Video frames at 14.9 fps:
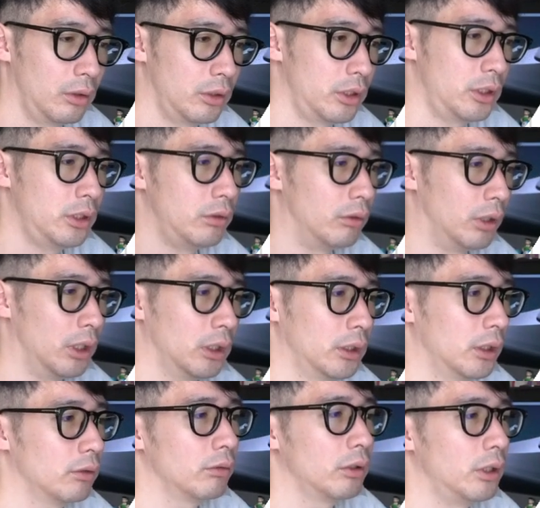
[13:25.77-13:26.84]
シールを貼っ
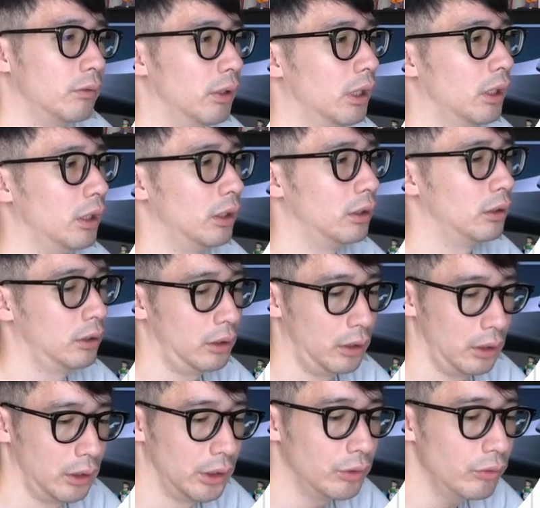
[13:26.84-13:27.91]
た時は、
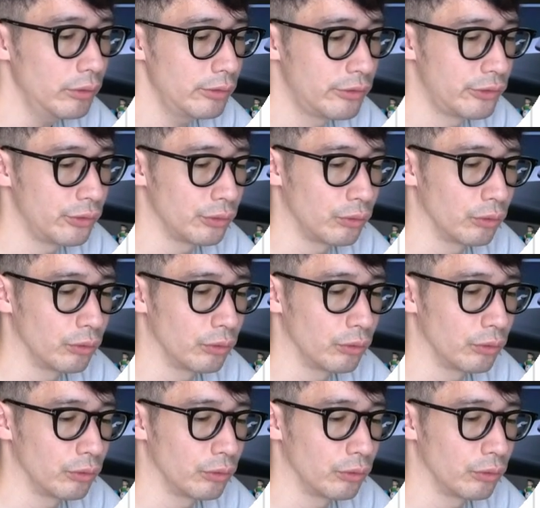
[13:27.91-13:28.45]
えー、